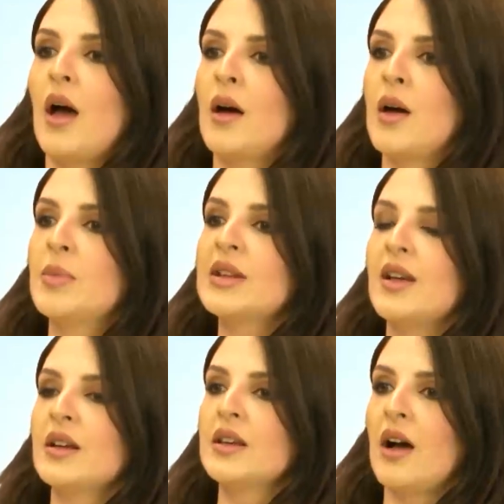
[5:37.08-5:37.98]
آه،
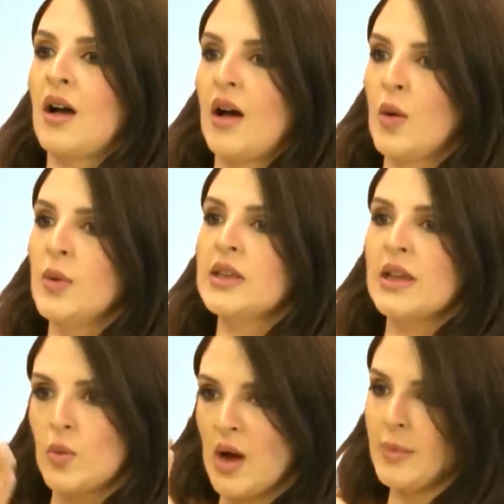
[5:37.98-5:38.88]
بطريقه
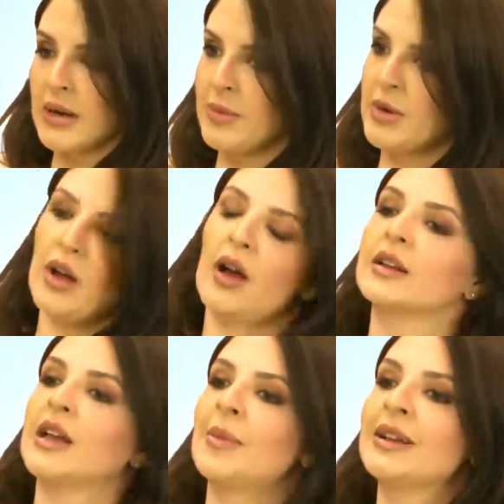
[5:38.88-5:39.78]
قويه ومن
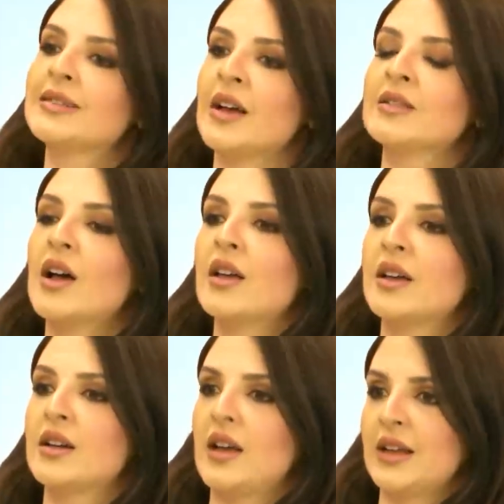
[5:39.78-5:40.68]
المنخار كمان
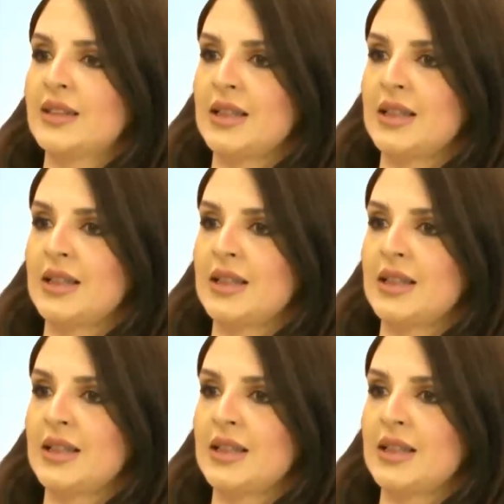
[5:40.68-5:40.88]
تنظهر هذه